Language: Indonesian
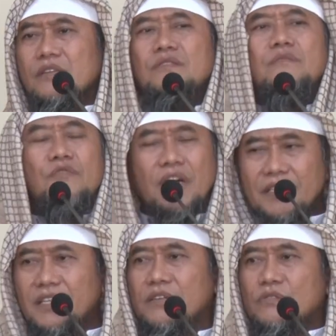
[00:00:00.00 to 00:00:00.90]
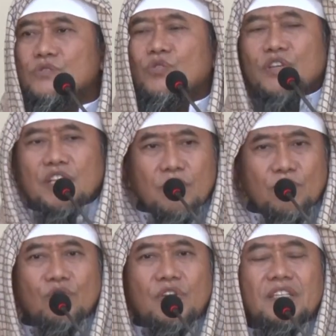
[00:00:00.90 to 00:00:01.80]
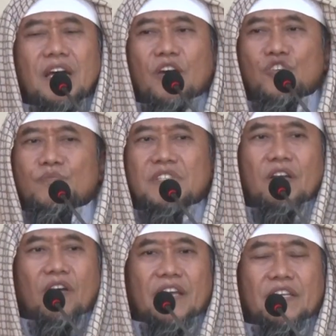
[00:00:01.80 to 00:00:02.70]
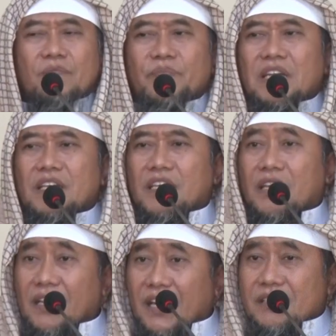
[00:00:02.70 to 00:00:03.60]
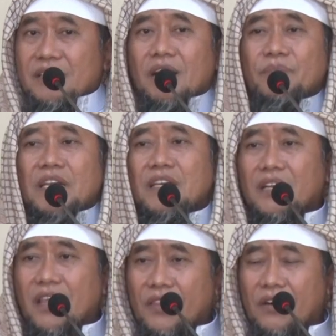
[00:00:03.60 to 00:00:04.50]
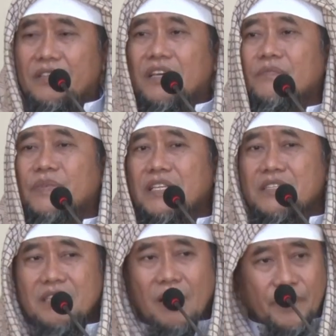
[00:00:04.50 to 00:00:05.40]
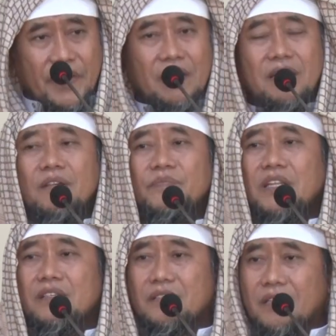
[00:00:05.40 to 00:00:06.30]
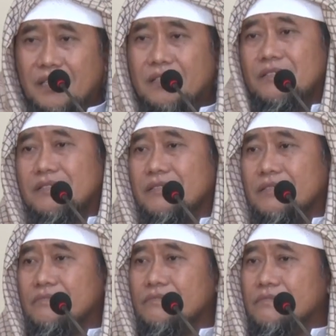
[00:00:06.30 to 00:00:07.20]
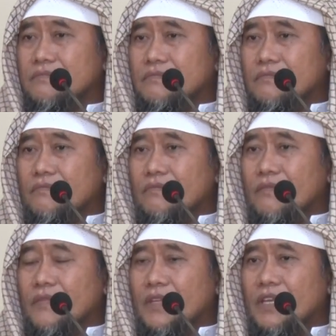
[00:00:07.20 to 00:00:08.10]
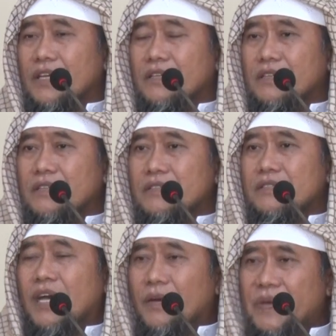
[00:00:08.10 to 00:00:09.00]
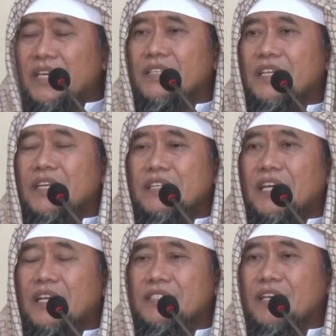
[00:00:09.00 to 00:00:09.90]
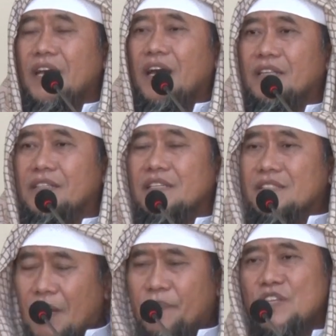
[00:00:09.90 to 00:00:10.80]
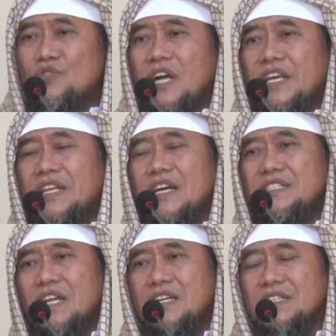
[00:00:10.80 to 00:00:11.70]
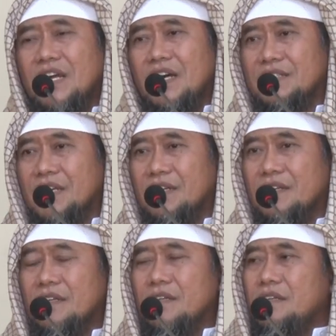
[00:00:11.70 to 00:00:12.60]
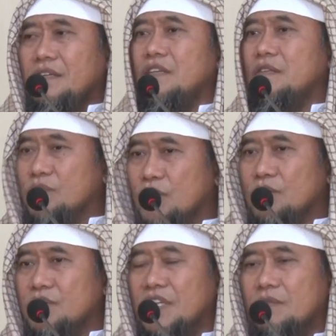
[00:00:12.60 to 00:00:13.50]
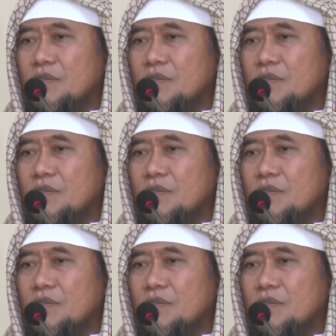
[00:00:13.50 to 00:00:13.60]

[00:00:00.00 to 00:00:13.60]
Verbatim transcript: semuanya untuk ilmu kita harus menjadi orang yang paling ikhlas, yang paling ridho, yang paling capek, yang paling serius. Ya, capek kita dikejar-kejar harta, capek juga kita ngejar-ngejar harta. Ilmu tidak